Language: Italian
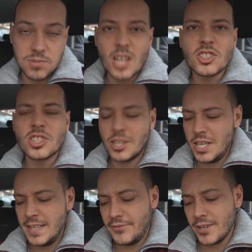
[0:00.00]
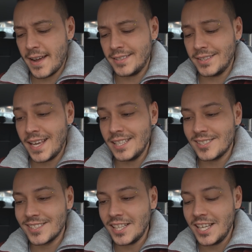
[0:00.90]
Che schifo, ragazzi. Che
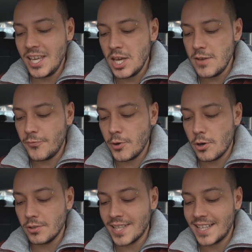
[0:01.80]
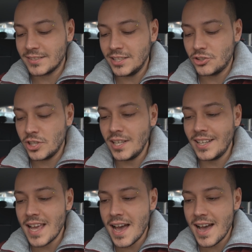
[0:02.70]
schifo Schifo dalla
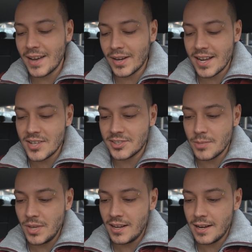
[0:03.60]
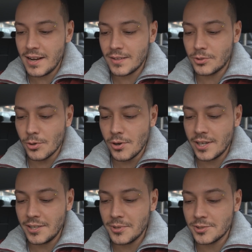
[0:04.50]
Sicilia, grazie mille
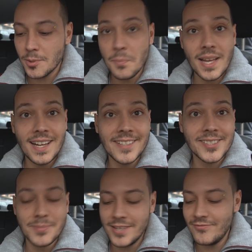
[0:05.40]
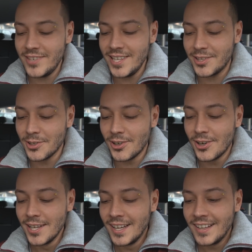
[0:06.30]
allenatore di questo bellissimo
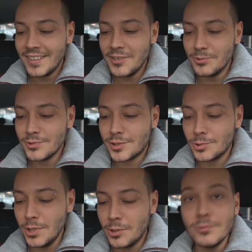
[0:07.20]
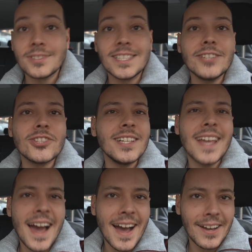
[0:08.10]
invito di un suicun
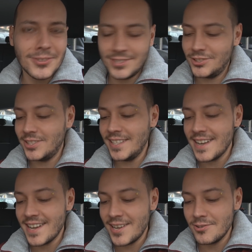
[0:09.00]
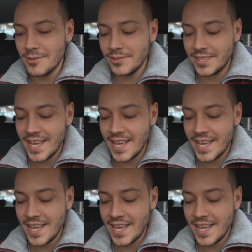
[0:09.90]
siciliano, siciliano,